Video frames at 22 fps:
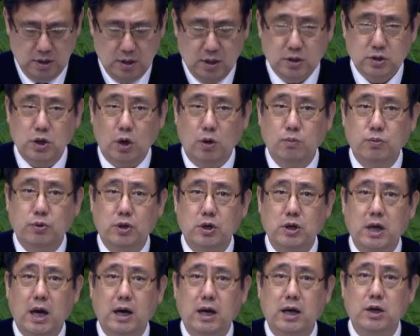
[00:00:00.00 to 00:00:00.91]

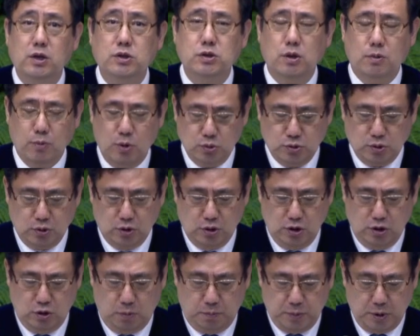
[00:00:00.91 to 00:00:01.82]
정부를 향하여서
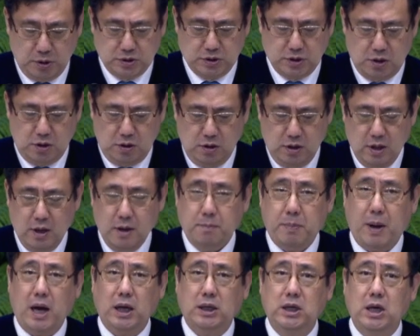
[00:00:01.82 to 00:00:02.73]
목소리를 높여서
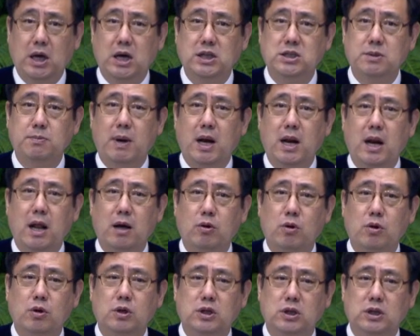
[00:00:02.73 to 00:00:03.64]
박해하지
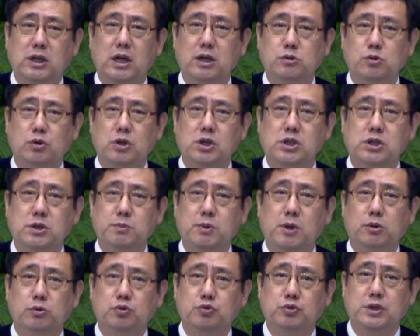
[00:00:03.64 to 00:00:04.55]
말라고 크게
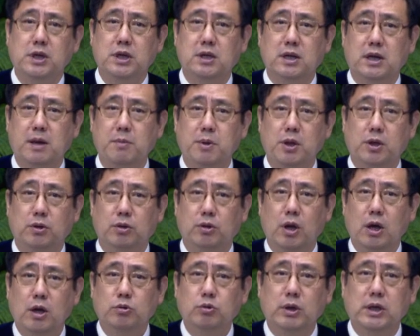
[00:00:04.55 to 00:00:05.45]
소리치며 투쟁을 하면
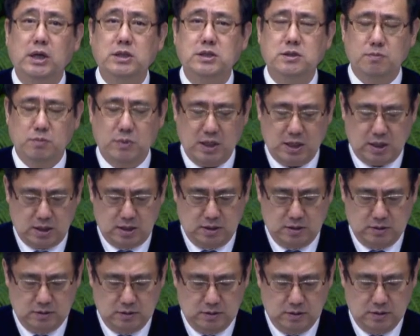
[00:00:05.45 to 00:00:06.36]
되겠습니까?
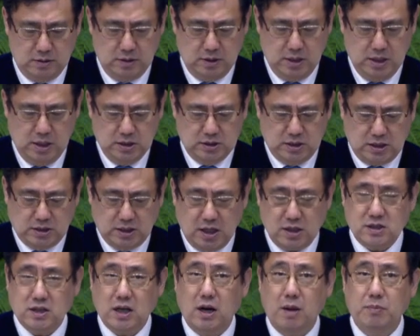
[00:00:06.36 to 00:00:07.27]

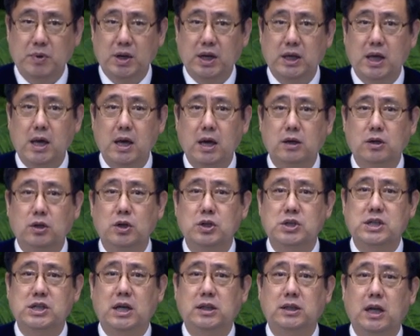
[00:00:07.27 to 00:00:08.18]
세상 사람들에게
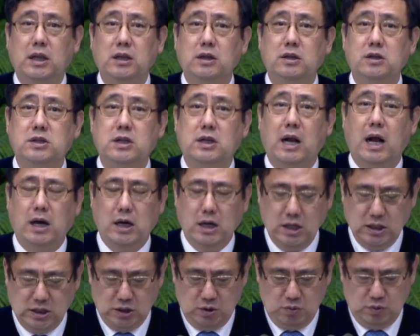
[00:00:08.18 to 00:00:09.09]
그렇지 않다는 것을
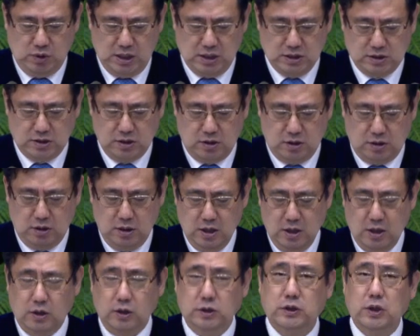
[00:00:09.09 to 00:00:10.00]
알리기 위해서
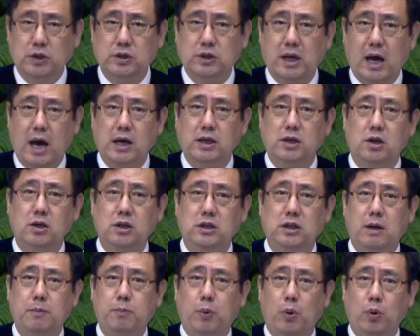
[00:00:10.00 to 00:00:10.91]
어떤
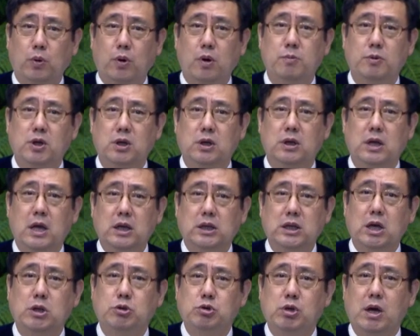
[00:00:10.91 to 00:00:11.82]
강연이나 포럼을
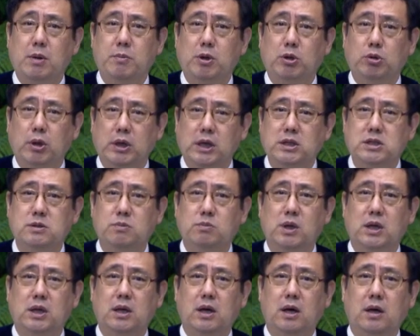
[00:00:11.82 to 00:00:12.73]
개최하면
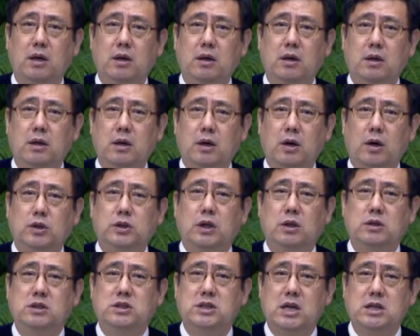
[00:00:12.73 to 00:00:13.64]
되겠습니까?
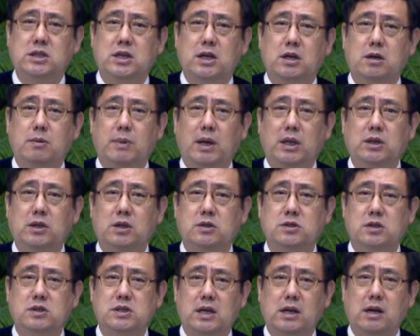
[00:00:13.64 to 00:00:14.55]
어떤 책자를
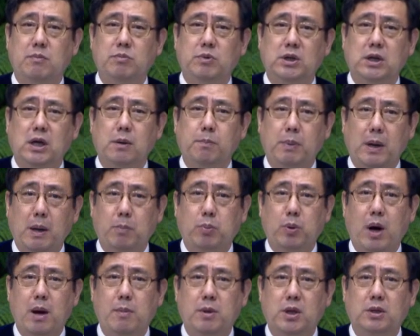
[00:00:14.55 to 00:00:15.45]
만들어서 사람들에게
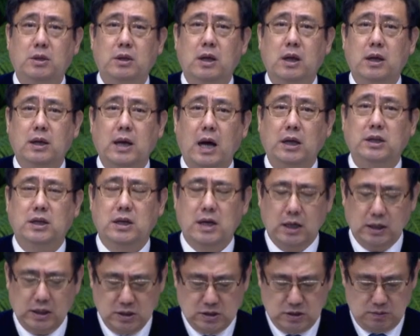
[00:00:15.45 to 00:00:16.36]
배포하면
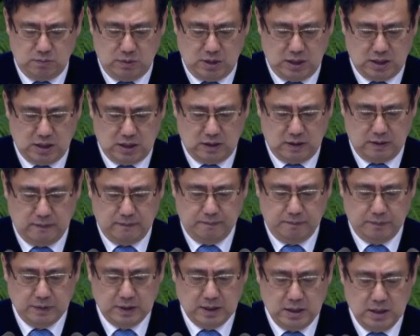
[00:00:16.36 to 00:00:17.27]
가능하겠습니까?
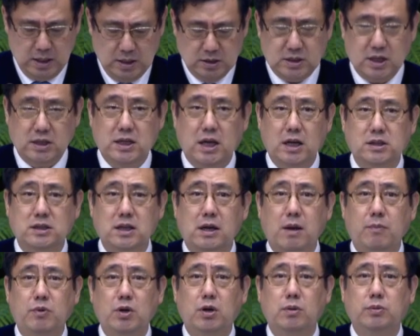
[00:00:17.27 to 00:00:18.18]
세상
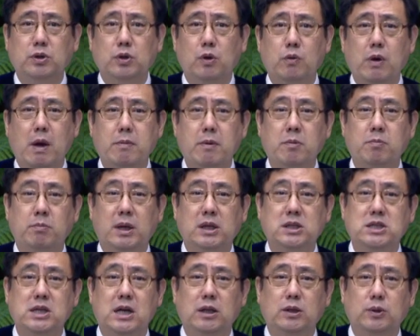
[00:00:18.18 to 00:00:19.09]
사람들로부터
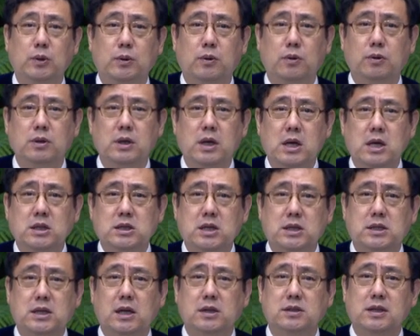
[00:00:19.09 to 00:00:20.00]
외면받지 않도록
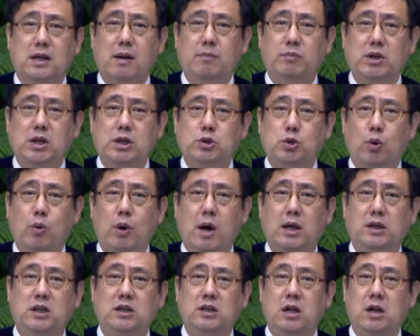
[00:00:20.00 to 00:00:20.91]
세상 사람들이
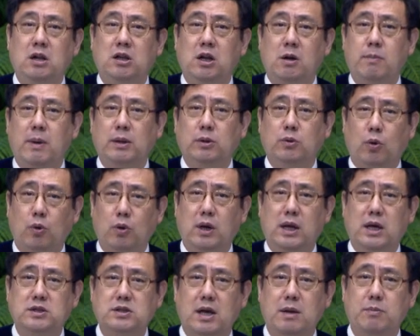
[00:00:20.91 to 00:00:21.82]
좋아하는 일들만
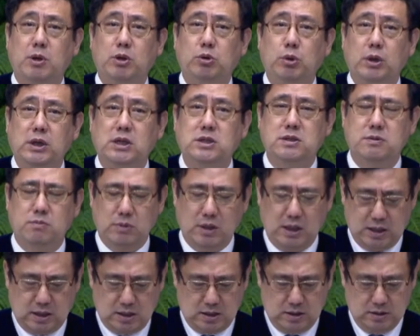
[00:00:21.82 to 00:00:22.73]
골라서 하면
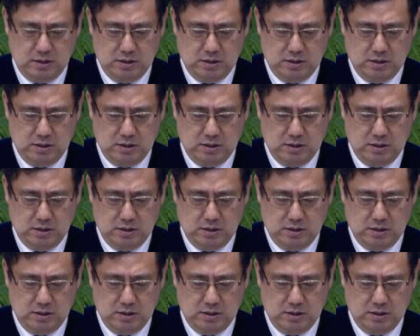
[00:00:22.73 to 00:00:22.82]
되겠습니까?